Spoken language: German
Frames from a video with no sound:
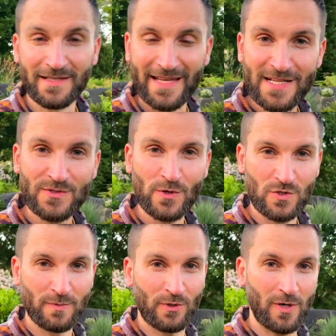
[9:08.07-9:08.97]
Geld
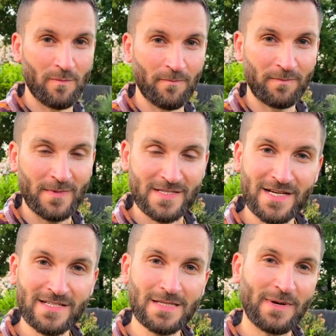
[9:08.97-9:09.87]
zurückzubekommen. Das
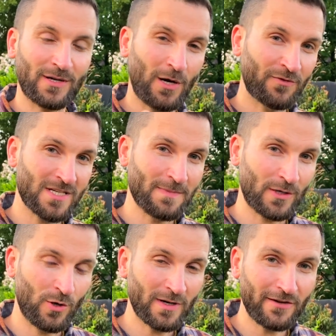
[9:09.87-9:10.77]
heißt, ihr kauft das
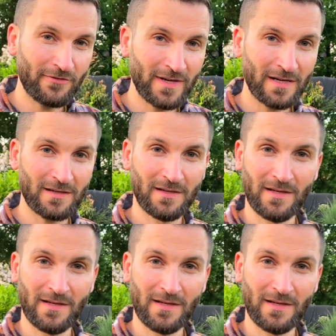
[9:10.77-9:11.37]
Balkonkraftwerk,